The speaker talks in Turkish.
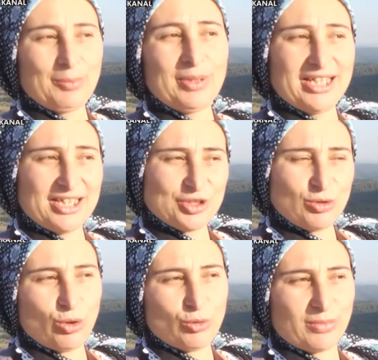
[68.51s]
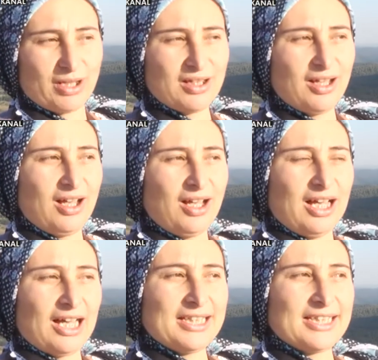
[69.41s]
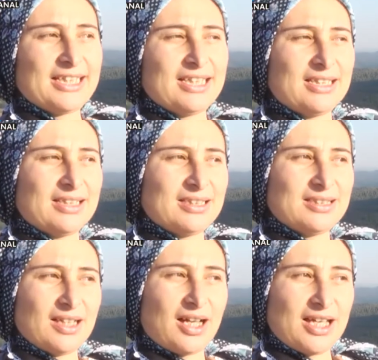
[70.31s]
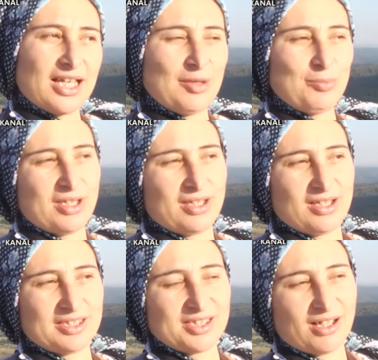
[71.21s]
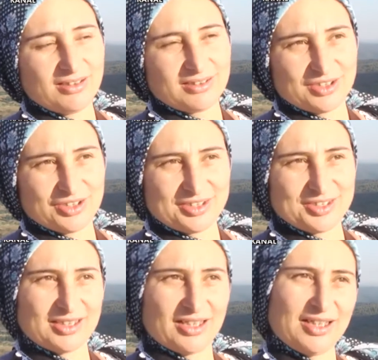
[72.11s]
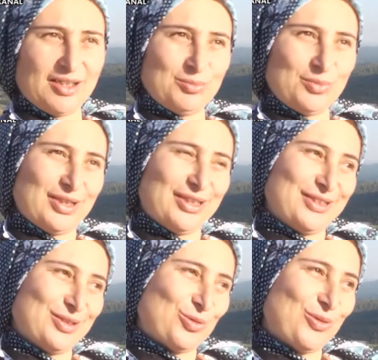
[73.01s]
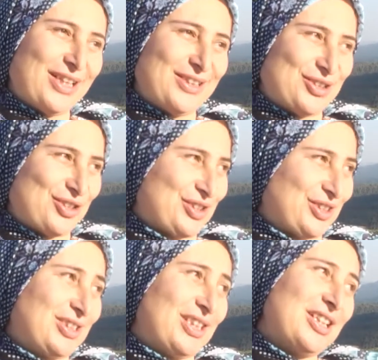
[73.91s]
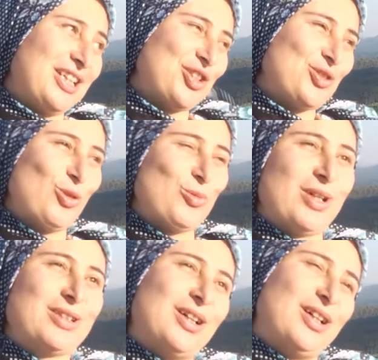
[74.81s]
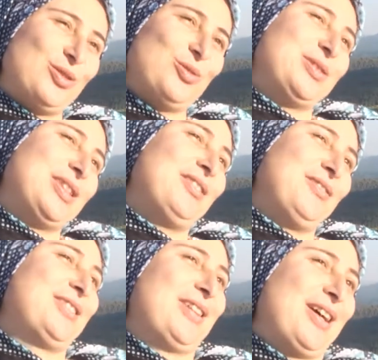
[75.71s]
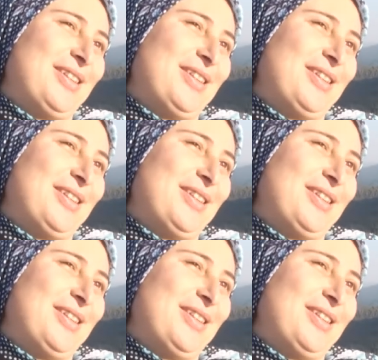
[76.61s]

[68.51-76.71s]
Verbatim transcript: Ama eşli olmak hani e, hem e, sağlık açısından hem e, güvenlik açısından eşli olmak daha da güzel verir